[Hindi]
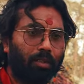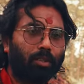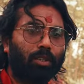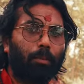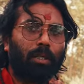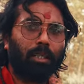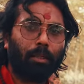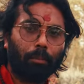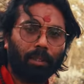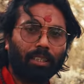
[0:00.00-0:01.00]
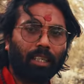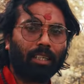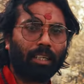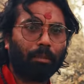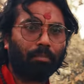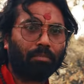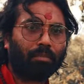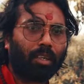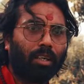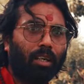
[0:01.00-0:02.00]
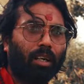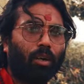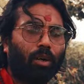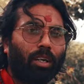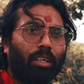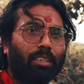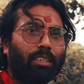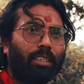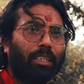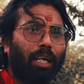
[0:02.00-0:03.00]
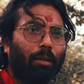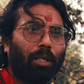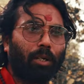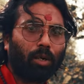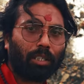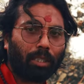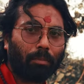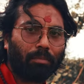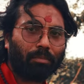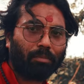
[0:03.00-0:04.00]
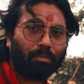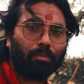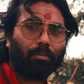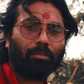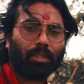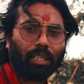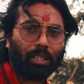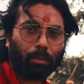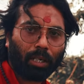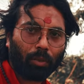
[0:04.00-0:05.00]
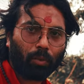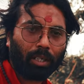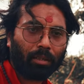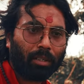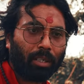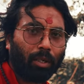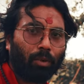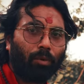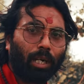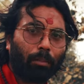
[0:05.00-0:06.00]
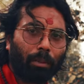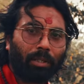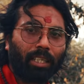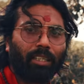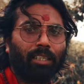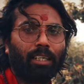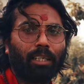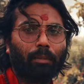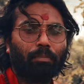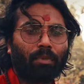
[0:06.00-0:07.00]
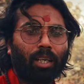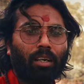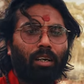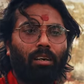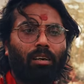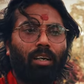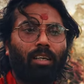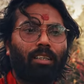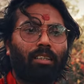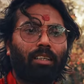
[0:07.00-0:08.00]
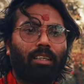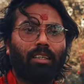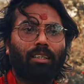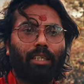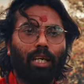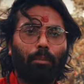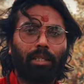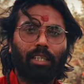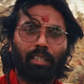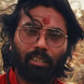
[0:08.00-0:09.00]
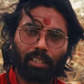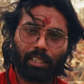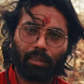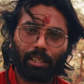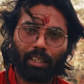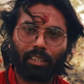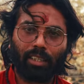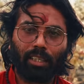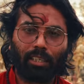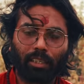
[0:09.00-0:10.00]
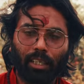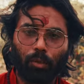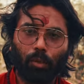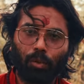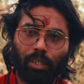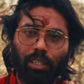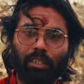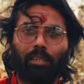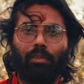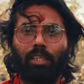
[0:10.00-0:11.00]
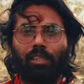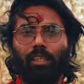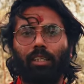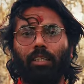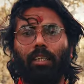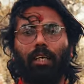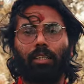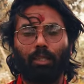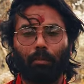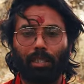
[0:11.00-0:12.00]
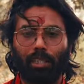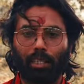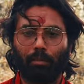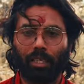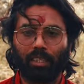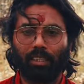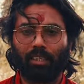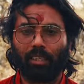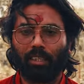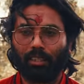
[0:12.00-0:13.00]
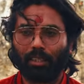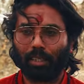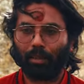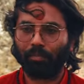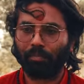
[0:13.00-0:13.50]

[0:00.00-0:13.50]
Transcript: तो समय बीता गया और श्रीकाल भैरव आश्रम का निर्माण हुआ वहाँ भी मैं रहने लगा और यहाँ मैं निरंतर सेवा करता रहता था गुरुजी की सेवा करता रहता आश्रम की देखभाल करता रहता था